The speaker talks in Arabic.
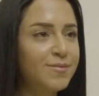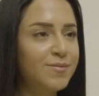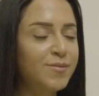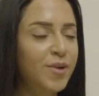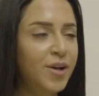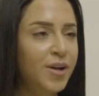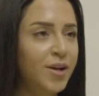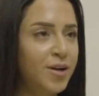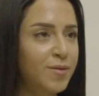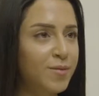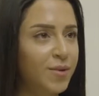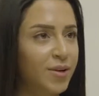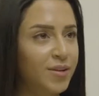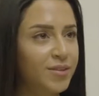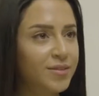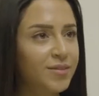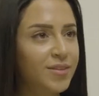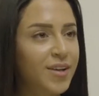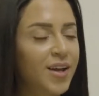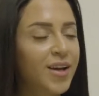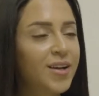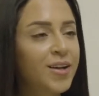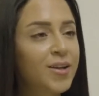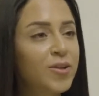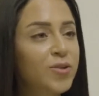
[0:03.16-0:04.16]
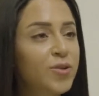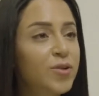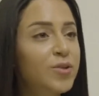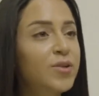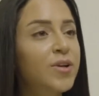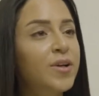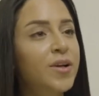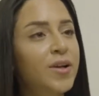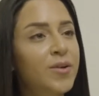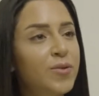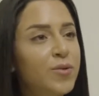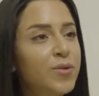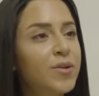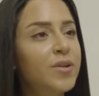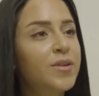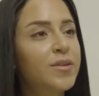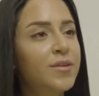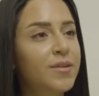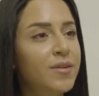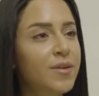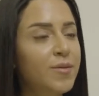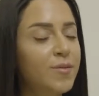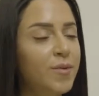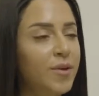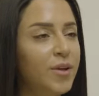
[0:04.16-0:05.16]
مرحبا أنا دكتورة نور
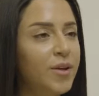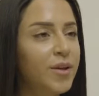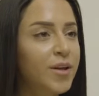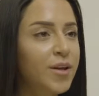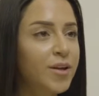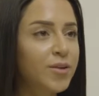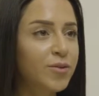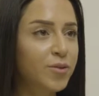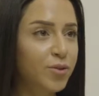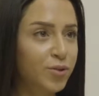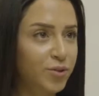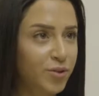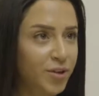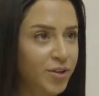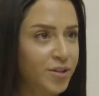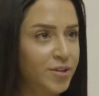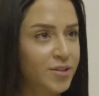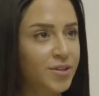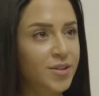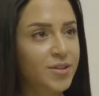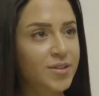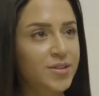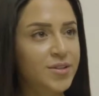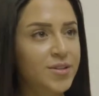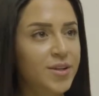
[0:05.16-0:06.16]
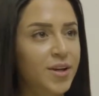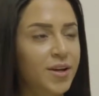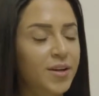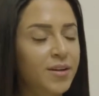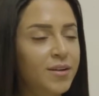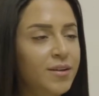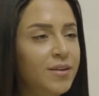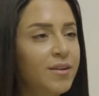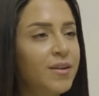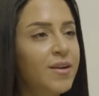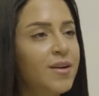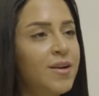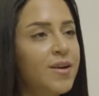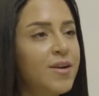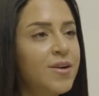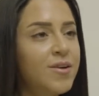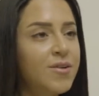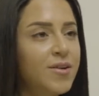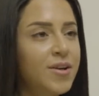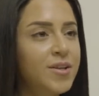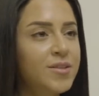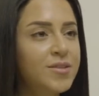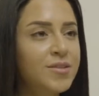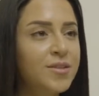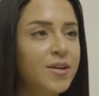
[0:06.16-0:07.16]
الطيبي دكتورة أسنان
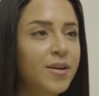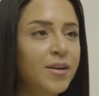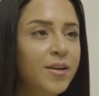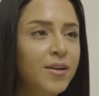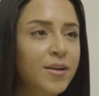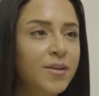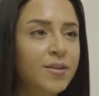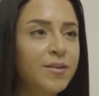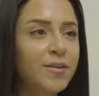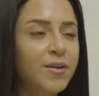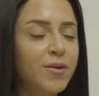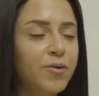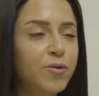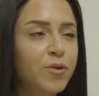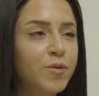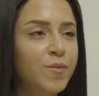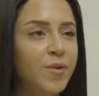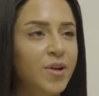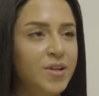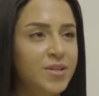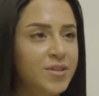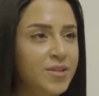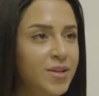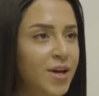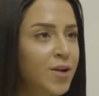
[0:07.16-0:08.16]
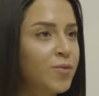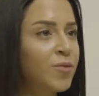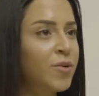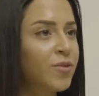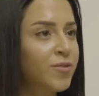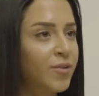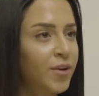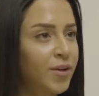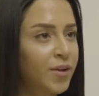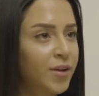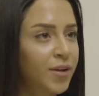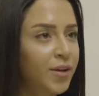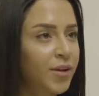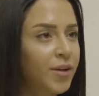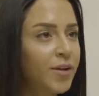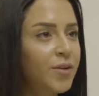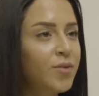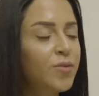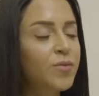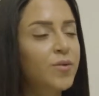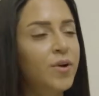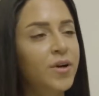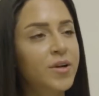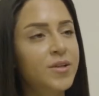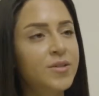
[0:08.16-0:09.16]
أخصائية تقويم الأسنان والفكين
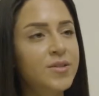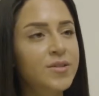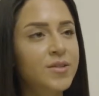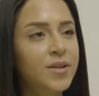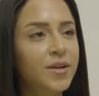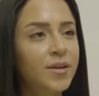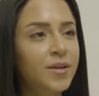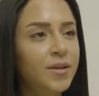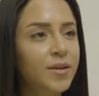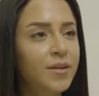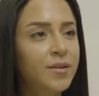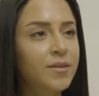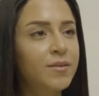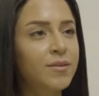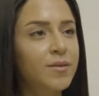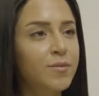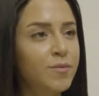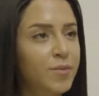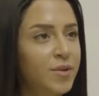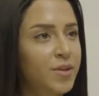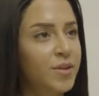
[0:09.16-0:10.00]
وأخصائية طب